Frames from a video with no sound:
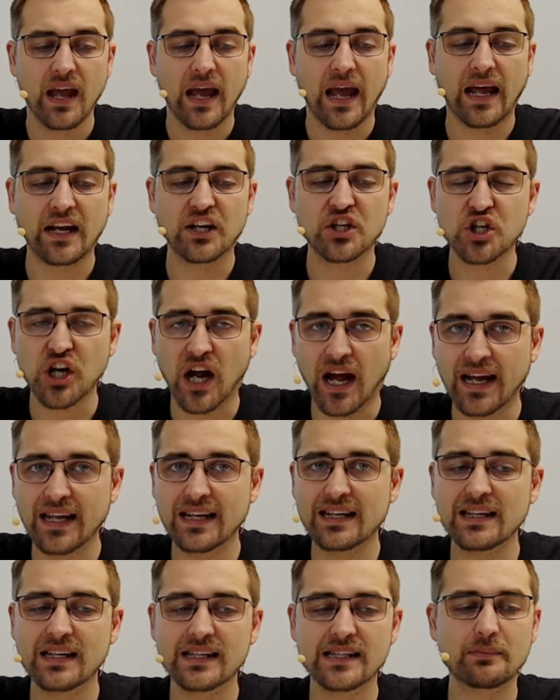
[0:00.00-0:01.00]

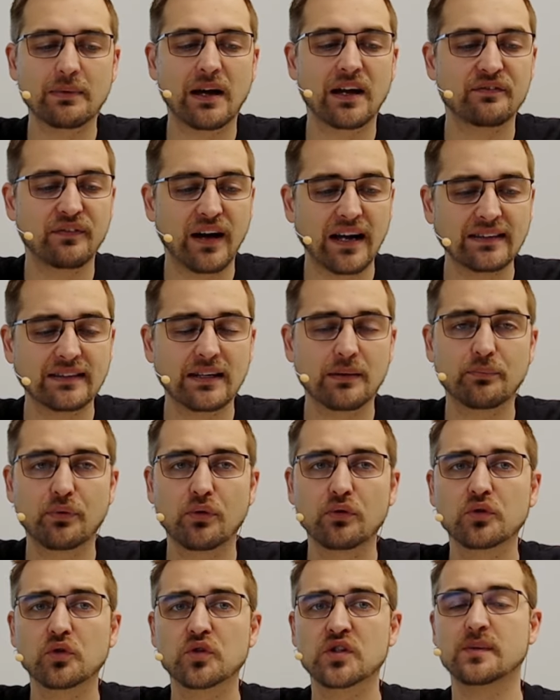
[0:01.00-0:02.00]
Entscheidend ist aber ein weiterer
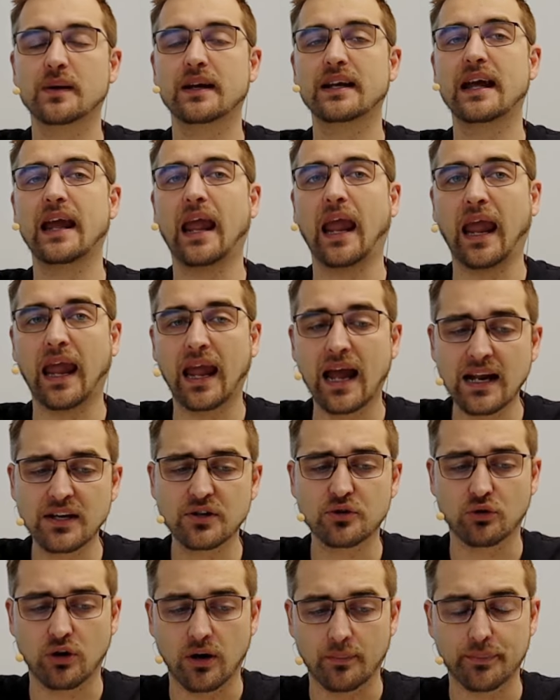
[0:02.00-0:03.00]
Punkt und zwar der
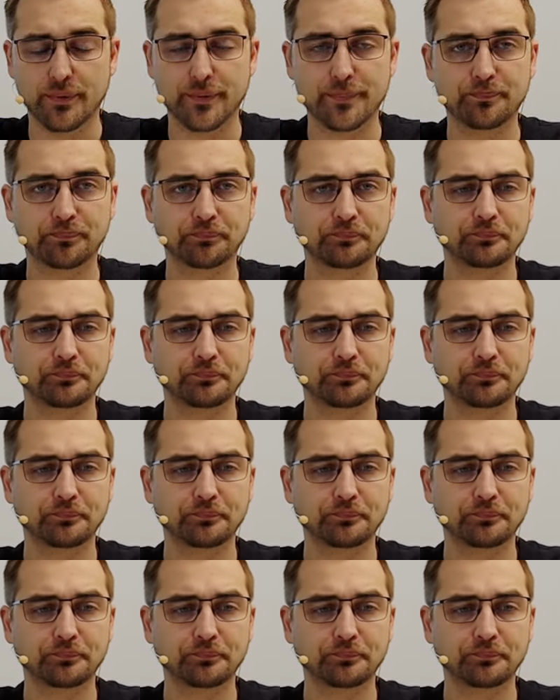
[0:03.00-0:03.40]
Airdrop.